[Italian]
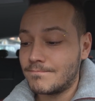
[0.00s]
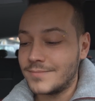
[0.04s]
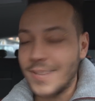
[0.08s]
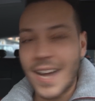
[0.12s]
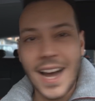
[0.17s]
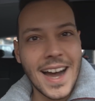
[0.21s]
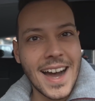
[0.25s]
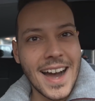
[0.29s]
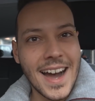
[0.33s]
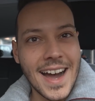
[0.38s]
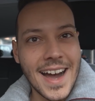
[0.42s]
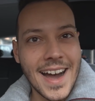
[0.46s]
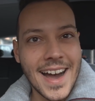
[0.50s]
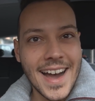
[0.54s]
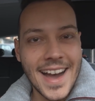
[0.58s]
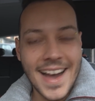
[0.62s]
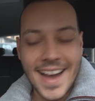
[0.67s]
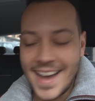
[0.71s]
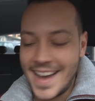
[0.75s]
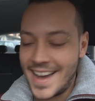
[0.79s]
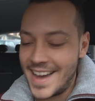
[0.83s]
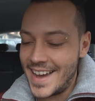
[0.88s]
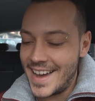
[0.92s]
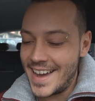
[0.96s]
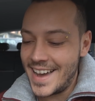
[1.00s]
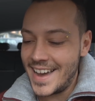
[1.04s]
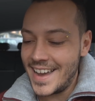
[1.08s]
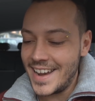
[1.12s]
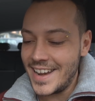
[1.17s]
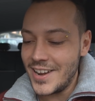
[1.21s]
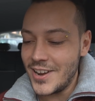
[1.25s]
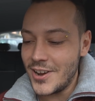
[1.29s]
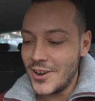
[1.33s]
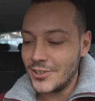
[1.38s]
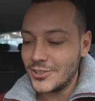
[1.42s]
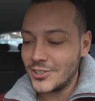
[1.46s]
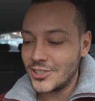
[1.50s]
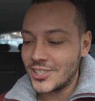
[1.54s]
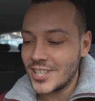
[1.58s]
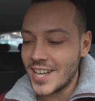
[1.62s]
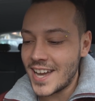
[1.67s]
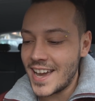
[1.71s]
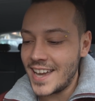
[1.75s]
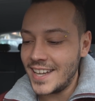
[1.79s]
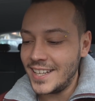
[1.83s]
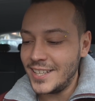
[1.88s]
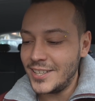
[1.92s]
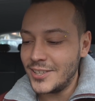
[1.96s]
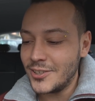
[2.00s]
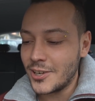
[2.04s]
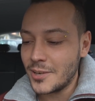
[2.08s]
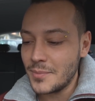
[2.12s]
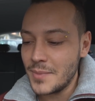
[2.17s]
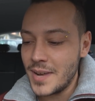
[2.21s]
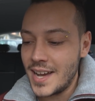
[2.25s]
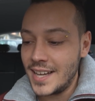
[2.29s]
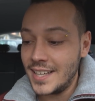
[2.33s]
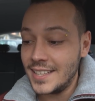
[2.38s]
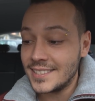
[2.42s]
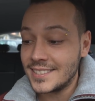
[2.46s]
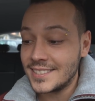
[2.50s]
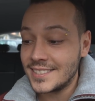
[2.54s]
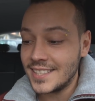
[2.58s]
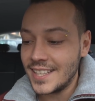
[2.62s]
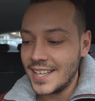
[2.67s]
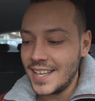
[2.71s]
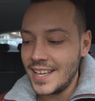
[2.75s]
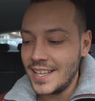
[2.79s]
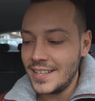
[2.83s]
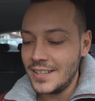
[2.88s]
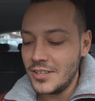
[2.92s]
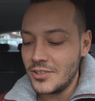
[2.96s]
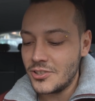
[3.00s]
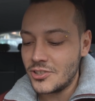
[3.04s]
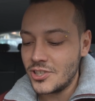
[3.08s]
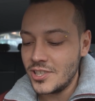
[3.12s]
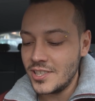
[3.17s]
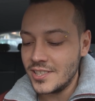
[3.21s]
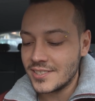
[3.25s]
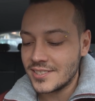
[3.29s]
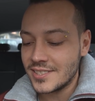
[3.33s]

Lotta, non shiny normale 16,